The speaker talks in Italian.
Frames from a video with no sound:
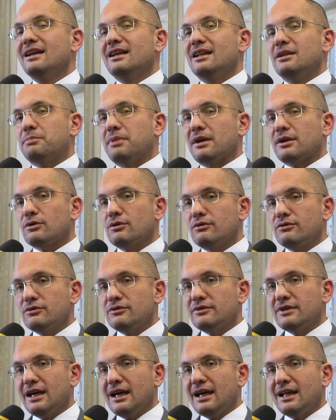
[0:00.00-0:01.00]
Il parco
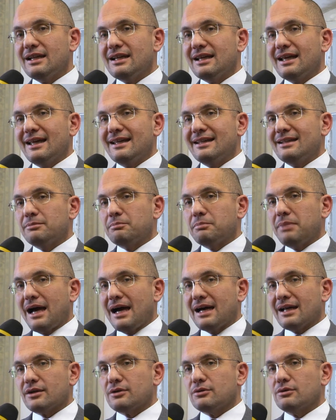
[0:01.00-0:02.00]
fluviale è il
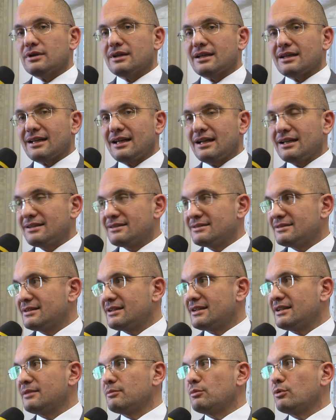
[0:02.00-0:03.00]
parco che
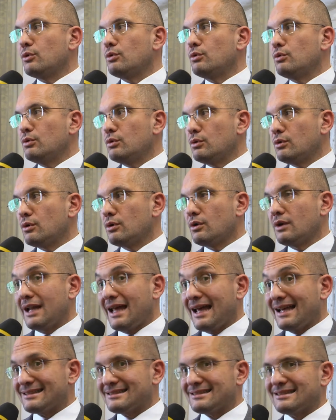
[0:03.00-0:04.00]
realizzeremo lungo
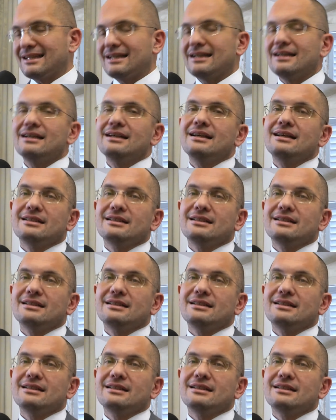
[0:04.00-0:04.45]
l'asta